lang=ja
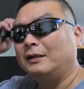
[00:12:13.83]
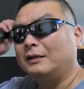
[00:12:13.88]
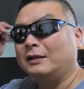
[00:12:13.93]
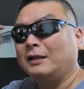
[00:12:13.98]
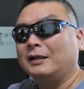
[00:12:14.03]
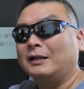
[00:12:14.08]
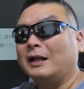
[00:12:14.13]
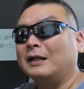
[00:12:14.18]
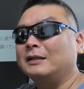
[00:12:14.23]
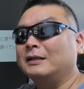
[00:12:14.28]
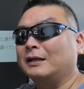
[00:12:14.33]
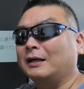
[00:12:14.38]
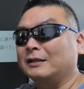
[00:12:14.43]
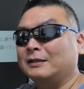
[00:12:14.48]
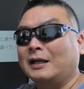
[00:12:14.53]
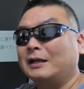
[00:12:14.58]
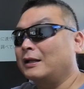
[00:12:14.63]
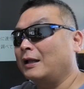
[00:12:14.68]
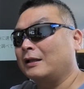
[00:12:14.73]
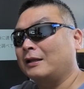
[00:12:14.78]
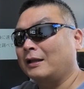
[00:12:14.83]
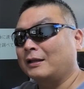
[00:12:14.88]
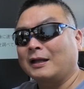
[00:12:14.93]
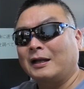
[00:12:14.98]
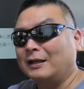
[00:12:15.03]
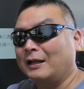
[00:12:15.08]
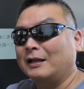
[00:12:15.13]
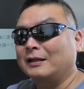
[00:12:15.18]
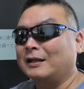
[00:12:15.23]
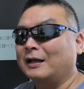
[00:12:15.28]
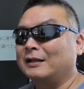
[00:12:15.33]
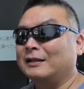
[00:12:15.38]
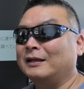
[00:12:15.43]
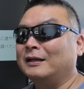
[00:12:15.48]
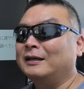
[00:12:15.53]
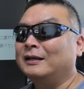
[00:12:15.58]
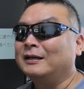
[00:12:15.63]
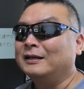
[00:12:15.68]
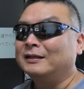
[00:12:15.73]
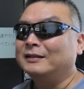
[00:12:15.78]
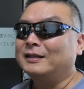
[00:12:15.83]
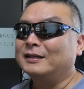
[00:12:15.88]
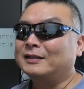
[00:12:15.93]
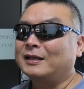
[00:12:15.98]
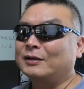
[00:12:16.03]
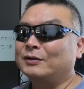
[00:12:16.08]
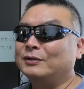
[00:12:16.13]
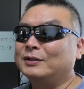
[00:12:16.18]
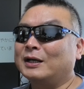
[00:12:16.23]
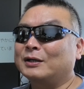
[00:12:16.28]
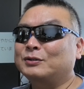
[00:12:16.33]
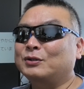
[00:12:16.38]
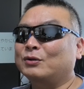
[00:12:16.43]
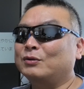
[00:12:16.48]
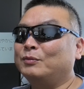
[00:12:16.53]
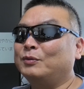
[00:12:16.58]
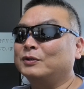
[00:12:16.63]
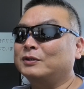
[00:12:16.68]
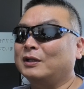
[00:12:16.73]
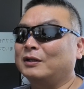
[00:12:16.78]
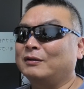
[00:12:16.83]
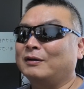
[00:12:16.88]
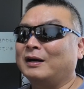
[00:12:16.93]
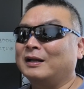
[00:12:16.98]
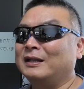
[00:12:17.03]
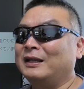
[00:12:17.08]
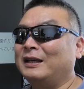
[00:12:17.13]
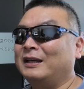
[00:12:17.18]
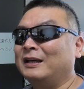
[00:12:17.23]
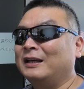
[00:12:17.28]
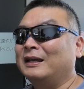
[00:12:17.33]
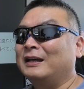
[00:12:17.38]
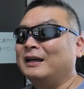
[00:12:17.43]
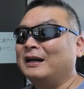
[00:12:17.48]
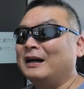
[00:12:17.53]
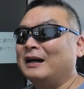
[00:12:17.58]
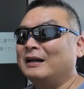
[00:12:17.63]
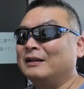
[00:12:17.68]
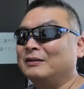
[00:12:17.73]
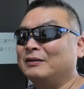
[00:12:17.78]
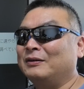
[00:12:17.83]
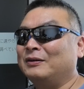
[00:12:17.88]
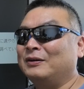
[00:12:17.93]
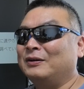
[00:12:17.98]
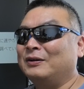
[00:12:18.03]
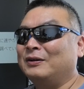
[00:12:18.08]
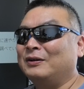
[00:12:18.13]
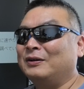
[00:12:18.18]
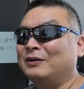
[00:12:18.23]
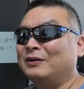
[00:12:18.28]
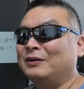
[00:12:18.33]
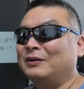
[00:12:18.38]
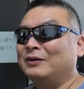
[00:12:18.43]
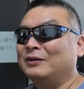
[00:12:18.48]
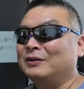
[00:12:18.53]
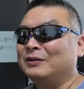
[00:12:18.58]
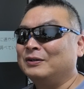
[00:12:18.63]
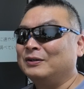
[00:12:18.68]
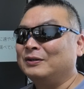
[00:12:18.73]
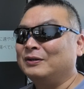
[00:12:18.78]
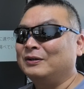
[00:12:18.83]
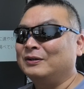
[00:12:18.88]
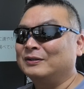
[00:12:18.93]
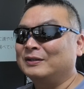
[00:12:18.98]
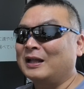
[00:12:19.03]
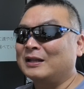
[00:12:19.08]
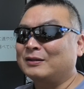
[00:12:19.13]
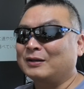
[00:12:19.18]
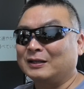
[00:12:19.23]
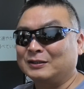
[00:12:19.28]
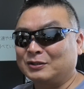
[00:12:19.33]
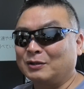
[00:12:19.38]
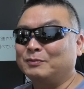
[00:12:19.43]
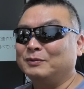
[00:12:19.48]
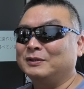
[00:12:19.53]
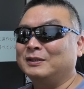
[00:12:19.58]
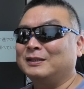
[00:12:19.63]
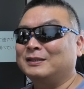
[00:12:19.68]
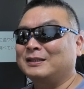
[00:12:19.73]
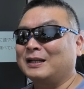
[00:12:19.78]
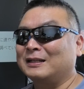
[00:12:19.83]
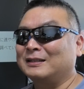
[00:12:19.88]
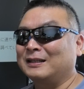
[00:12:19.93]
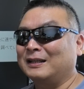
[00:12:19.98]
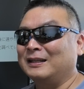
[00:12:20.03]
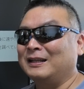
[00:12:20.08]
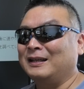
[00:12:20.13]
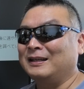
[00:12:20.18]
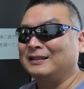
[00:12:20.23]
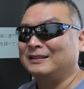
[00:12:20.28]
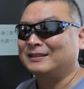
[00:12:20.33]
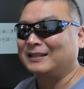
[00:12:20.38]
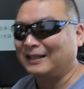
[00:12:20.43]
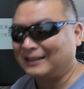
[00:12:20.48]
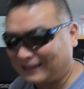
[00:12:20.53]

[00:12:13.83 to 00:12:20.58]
で何人か誰なんだ誰なんだねで結局役職持ってるのがねあのー、なんとか分にしたんでねタ